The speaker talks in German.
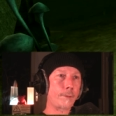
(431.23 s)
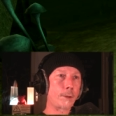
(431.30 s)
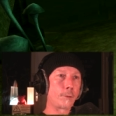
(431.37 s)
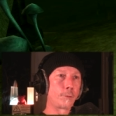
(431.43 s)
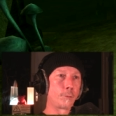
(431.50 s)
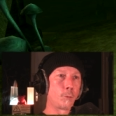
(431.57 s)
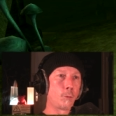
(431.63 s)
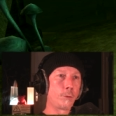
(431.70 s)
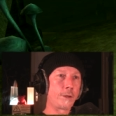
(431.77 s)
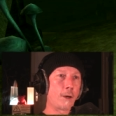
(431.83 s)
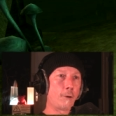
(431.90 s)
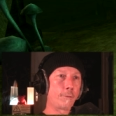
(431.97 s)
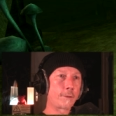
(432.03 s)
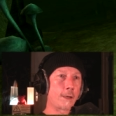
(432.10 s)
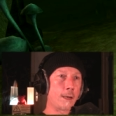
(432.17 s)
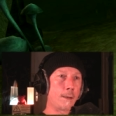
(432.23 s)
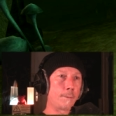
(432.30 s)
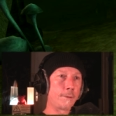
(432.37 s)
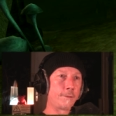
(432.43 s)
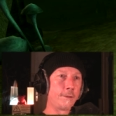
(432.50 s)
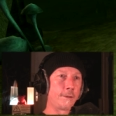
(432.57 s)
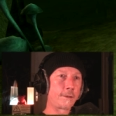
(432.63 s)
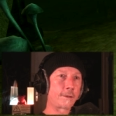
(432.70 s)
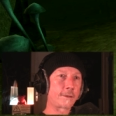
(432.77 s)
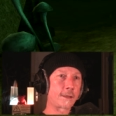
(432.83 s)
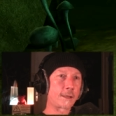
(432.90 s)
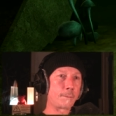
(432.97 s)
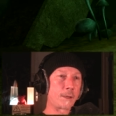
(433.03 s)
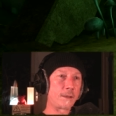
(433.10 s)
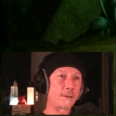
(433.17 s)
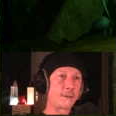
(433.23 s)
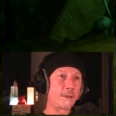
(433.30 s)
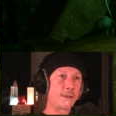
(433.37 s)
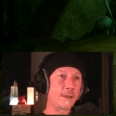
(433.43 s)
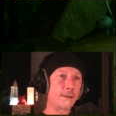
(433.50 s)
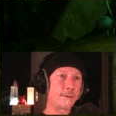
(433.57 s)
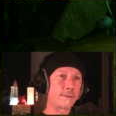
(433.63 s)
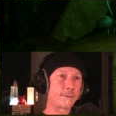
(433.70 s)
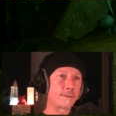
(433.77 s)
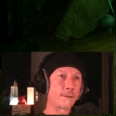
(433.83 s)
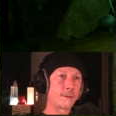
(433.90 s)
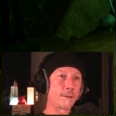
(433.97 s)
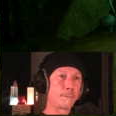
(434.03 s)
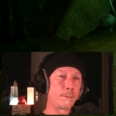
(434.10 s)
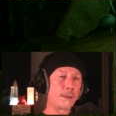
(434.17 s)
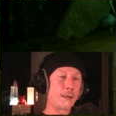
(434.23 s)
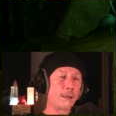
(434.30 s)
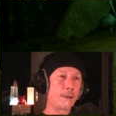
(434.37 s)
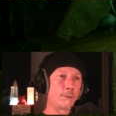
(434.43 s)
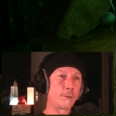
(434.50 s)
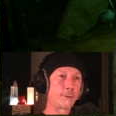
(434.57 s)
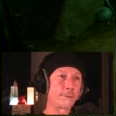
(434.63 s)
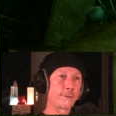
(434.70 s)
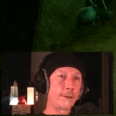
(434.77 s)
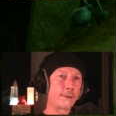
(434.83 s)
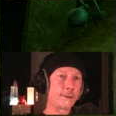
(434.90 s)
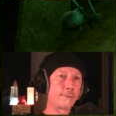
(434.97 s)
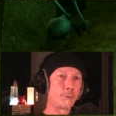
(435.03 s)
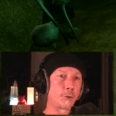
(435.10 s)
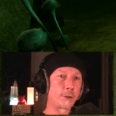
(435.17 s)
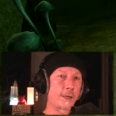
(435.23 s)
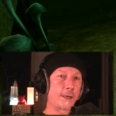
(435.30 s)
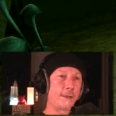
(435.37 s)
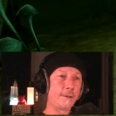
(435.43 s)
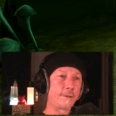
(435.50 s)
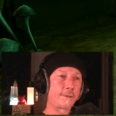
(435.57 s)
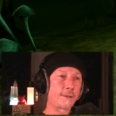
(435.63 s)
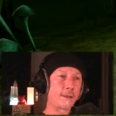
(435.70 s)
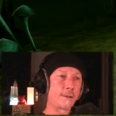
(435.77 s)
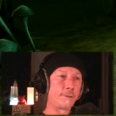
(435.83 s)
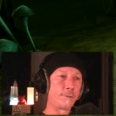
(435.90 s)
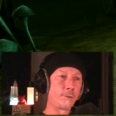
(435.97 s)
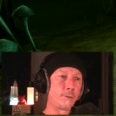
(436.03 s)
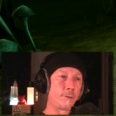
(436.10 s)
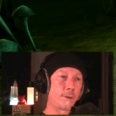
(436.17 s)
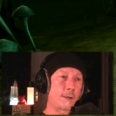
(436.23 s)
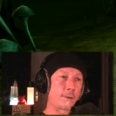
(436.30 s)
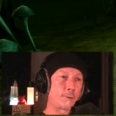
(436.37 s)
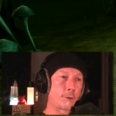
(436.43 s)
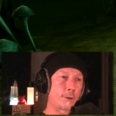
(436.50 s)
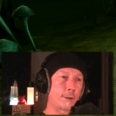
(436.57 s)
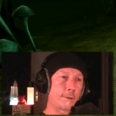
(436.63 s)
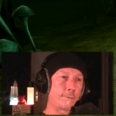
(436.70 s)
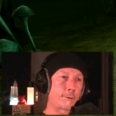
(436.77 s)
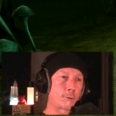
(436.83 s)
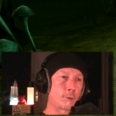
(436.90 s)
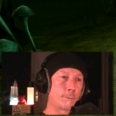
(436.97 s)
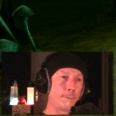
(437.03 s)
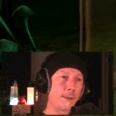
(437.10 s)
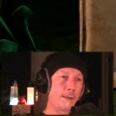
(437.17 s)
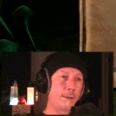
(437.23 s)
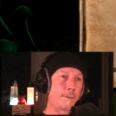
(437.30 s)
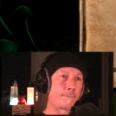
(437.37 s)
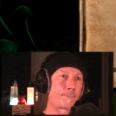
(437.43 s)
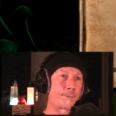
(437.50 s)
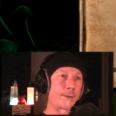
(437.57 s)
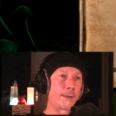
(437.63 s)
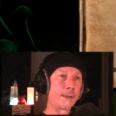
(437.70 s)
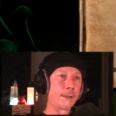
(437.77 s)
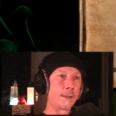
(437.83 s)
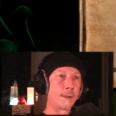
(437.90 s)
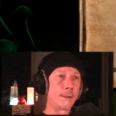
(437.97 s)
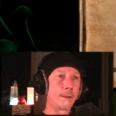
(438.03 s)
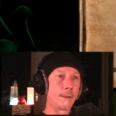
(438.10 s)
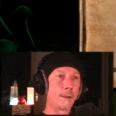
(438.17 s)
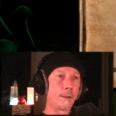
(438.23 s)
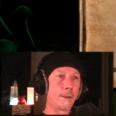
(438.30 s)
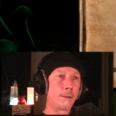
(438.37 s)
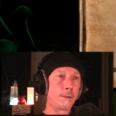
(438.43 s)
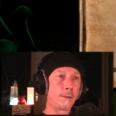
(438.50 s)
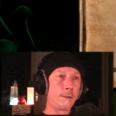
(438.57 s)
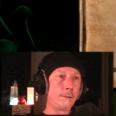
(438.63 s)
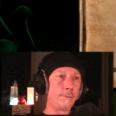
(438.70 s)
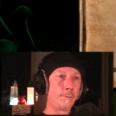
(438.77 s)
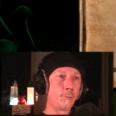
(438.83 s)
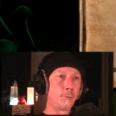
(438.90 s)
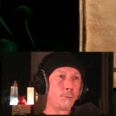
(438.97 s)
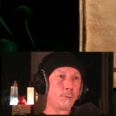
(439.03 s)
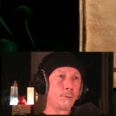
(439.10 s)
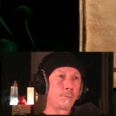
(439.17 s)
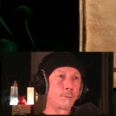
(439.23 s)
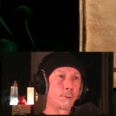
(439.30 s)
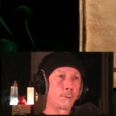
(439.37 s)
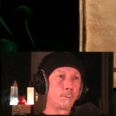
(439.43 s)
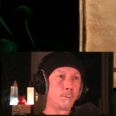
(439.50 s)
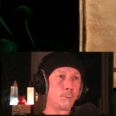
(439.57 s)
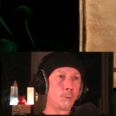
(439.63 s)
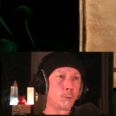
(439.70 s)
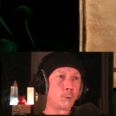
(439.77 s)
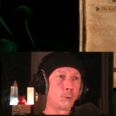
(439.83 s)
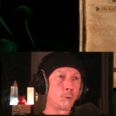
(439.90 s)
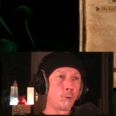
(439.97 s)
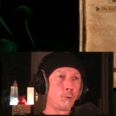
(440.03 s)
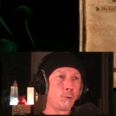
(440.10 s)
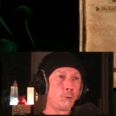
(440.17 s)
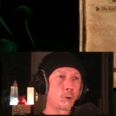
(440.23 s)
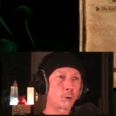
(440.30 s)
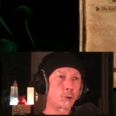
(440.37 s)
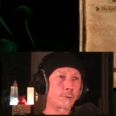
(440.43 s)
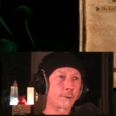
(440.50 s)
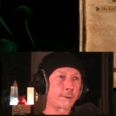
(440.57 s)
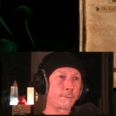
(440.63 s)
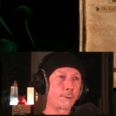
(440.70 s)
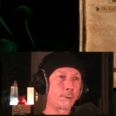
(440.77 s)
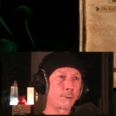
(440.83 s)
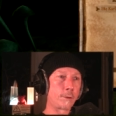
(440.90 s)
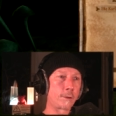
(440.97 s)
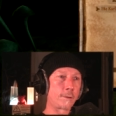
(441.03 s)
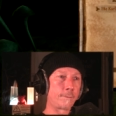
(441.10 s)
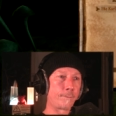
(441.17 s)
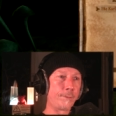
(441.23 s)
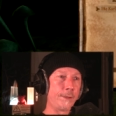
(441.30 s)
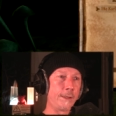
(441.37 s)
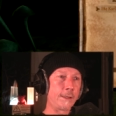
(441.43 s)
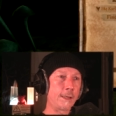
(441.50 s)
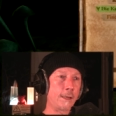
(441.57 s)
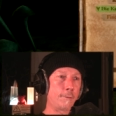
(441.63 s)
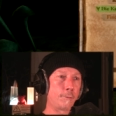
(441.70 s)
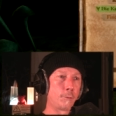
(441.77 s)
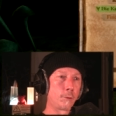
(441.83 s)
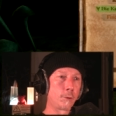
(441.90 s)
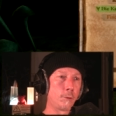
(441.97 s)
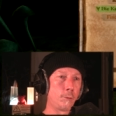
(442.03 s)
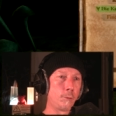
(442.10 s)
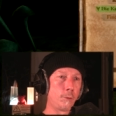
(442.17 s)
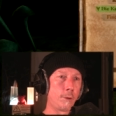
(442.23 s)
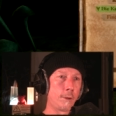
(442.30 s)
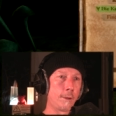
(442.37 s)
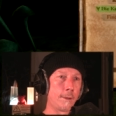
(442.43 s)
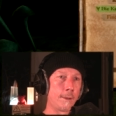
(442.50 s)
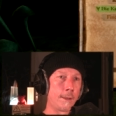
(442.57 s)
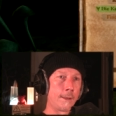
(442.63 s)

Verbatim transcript: So, die Aufgabe, findet das adamantene Herz, äh, bla und so weiter, wurde alles erneuert. Wir gucken mal. Äh, die tiefen Höhlen von Murolosch, was haben wir noch nicht? Die Karfunkelhöhle.